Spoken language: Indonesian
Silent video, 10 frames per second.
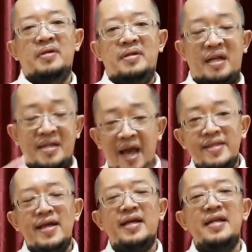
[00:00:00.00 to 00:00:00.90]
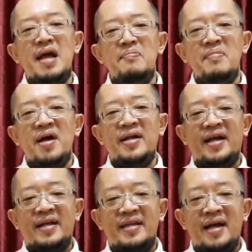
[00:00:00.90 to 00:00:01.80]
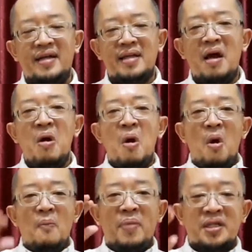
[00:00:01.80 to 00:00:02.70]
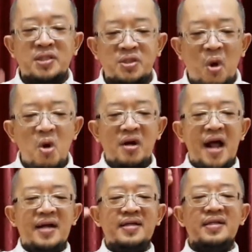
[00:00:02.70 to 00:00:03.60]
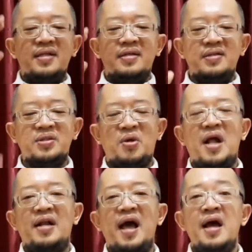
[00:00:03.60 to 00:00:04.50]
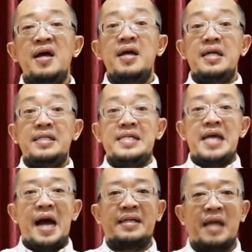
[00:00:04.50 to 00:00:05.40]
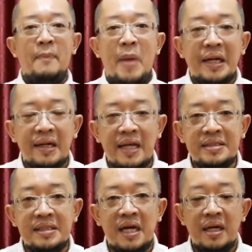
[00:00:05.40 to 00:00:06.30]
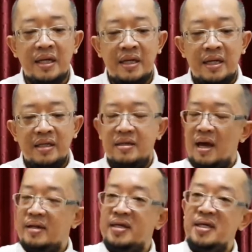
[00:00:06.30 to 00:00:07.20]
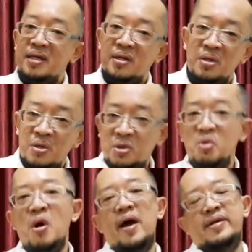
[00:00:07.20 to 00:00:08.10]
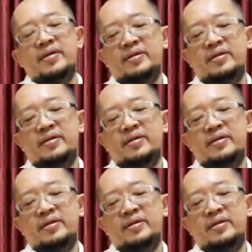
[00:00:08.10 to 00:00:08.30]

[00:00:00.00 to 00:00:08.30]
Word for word: Dan di ayat yang keenam ada kata-kata bersorak soraklah di hadapan raja yakni Tuhan.